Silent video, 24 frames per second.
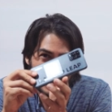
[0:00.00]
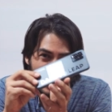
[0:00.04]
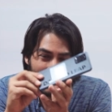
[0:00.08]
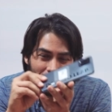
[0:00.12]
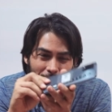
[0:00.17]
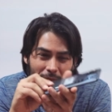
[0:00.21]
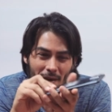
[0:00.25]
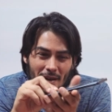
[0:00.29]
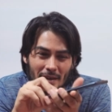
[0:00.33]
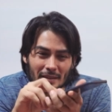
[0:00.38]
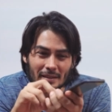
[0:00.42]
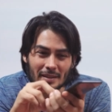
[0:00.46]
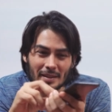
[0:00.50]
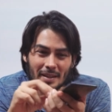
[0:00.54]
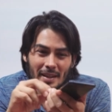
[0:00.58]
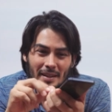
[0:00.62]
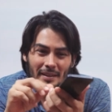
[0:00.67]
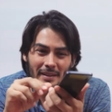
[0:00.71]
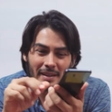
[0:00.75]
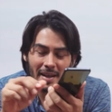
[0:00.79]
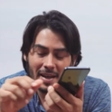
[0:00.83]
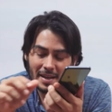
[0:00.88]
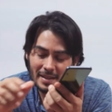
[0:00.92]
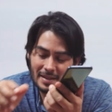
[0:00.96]
en la parte de
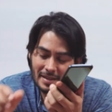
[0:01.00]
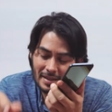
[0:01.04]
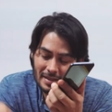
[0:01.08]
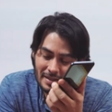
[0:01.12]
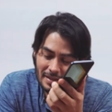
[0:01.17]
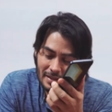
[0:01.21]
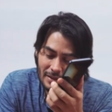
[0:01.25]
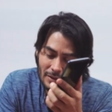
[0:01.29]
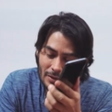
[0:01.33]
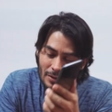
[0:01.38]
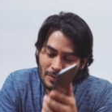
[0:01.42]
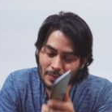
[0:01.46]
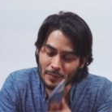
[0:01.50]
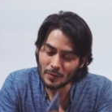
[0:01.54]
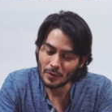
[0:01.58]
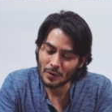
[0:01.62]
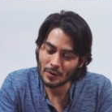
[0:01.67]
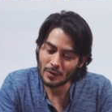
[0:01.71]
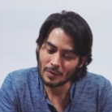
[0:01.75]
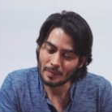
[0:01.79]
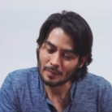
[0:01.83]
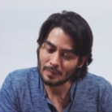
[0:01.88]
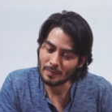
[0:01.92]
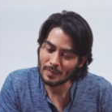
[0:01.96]
atrás. Yo
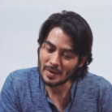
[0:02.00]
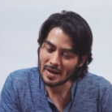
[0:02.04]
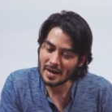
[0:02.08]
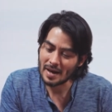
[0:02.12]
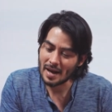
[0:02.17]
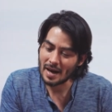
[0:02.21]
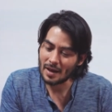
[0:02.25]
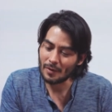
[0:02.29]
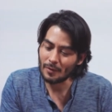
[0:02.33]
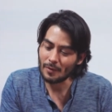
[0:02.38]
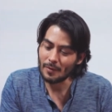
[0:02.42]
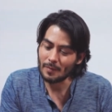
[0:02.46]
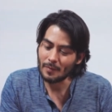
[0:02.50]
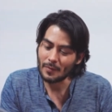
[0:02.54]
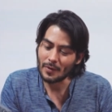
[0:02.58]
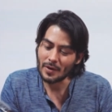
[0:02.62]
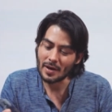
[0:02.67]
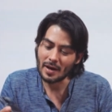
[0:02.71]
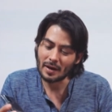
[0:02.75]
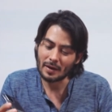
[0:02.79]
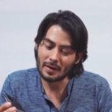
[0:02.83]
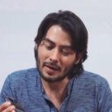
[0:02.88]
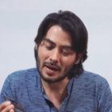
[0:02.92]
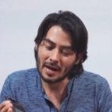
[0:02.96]
por mi lado
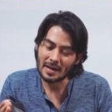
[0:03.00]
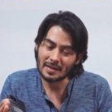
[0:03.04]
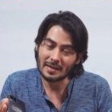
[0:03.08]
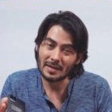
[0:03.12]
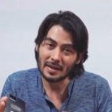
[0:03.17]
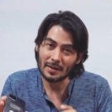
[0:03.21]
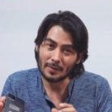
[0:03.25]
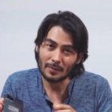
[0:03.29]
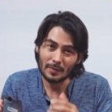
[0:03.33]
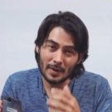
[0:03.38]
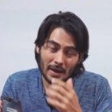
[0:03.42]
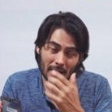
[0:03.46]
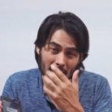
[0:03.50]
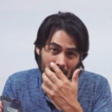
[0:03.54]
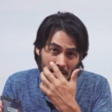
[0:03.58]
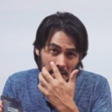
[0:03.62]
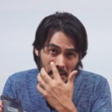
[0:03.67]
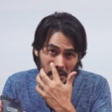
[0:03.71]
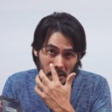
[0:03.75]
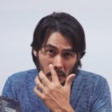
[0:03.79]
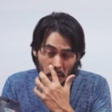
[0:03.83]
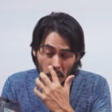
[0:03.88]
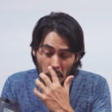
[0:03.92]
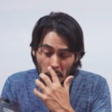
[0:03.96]
voy a hacer un
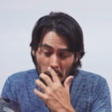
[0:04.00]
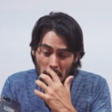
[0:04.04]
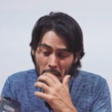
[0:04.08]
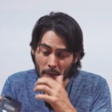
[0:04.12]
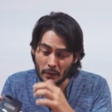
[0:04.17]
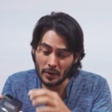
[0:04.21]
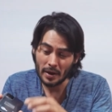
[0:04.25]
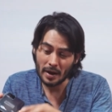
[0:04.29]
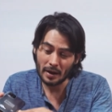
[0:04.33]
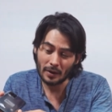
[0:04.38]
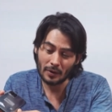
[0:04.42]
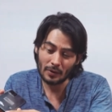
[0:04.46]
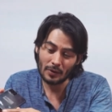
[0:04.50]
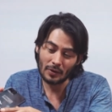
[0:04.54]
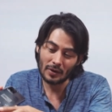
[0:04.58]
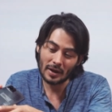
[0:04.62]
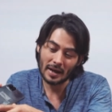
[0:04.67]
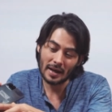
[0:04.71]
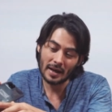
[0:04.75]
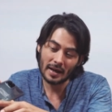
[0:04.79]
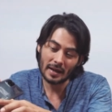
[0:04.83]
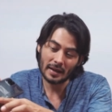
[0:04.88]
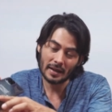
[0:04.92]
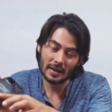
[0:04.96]
adhesivo y le voy a
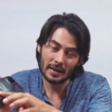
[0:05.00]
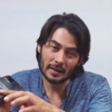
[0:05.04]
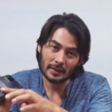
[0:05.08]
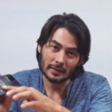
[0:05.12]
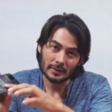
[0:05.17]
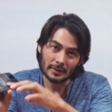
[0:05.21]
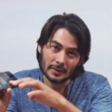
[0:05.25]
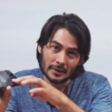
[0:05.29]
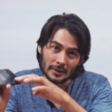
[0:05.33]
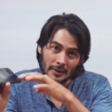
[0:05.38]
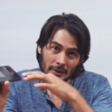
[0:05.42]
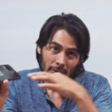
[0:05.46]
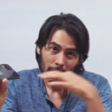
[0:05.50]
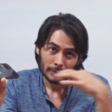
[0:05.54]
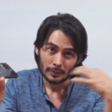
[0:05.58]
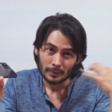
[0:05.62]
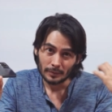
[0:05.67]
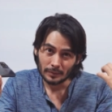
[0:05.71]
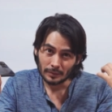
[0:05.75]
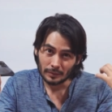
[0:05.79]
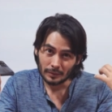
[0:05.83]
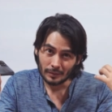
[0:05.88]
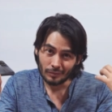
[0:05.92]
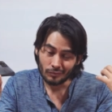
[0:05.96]
colocar aquí.
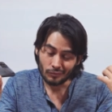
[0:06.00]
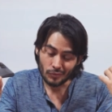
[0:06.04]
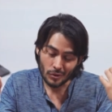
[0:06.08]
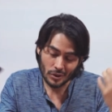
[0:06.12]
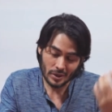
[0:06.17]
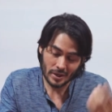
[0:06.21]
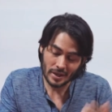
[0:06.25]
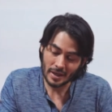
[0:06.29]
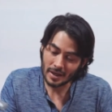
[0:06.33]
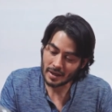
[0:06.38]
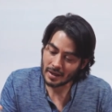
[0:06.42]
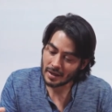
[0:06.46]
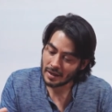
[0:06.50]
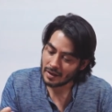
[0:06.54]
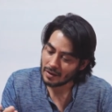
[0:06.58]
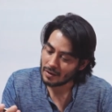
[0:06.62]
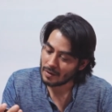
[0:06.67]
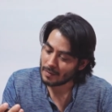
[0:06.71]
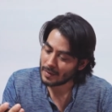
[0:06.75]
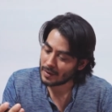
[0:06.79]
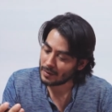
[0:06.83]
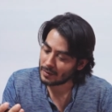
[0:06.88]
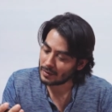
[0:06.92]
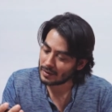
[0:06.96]
Porque
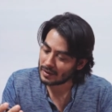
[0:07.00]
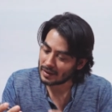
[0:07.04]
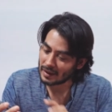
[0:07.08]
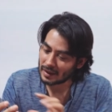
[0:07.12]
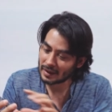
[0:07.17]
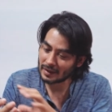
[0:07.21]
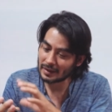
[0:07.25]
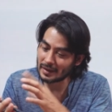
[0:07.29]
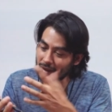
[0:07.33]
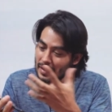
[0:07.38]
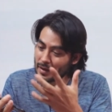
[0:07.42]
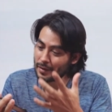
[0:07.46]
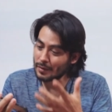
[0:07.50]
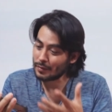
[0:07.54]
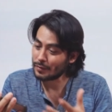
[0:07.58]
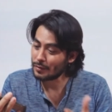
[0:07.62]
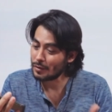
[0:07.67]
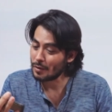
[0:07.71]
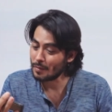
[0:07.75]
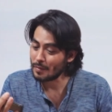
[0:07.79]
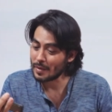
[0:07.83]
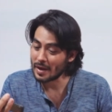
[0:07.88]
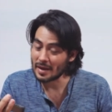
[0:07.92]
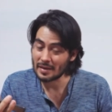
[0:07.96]
no me gusta tener un
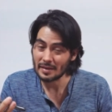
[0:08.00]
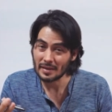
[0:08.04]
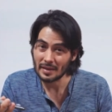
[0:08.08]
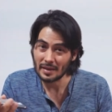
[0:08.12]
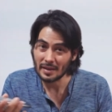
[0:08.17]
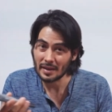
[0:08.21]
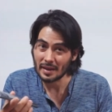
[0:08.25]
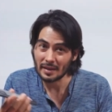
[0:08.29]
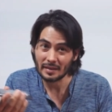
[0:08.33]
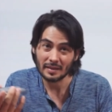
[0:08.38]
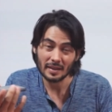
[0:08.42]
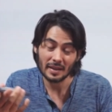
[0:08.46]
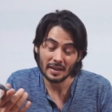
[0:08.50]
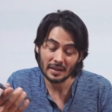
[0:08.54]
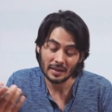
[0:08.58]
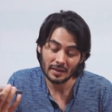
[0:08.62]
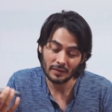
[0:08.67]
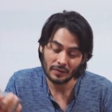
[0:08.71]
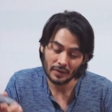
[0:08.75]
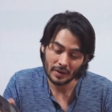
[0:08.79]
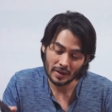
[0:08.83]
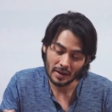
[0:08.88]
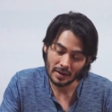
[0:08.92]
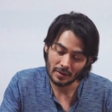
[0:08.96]
nombre así que esté
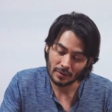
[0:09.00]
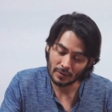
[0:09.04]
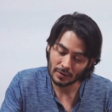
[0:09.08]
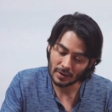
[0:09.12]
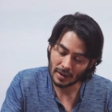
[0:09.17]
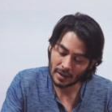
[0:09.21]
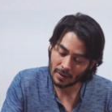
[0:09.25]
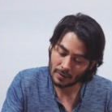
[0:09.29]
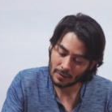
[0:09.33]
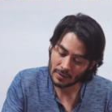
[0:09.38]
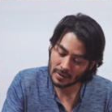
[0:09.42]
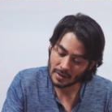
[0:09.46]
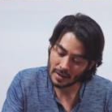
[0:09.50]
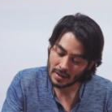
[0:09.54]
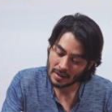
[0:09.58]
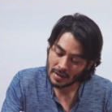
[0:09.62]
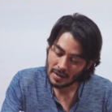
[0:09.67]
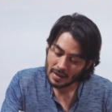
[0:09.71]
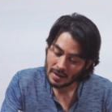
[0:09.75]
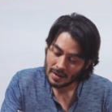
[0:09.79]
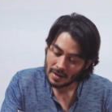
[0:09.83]
identificando otra cosa